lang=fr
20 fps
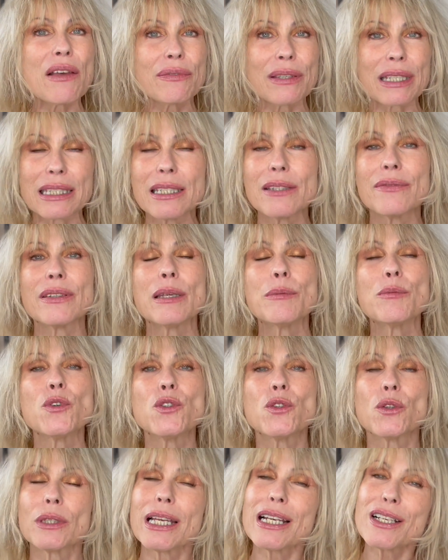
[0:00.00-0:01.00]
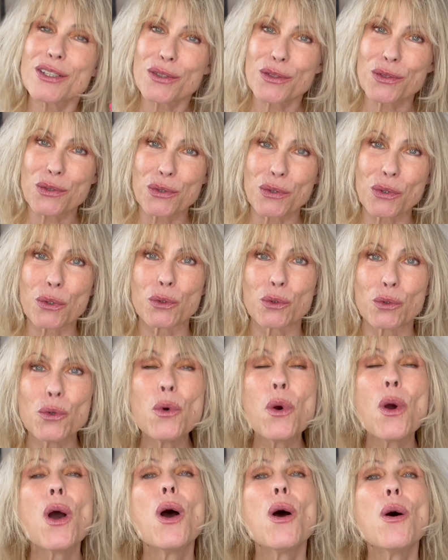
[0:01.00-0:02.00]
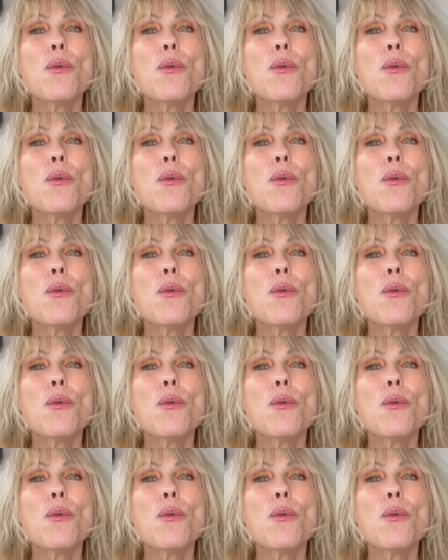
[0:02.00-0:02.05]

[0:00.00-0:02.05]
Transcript: affectif, émotionnel surtout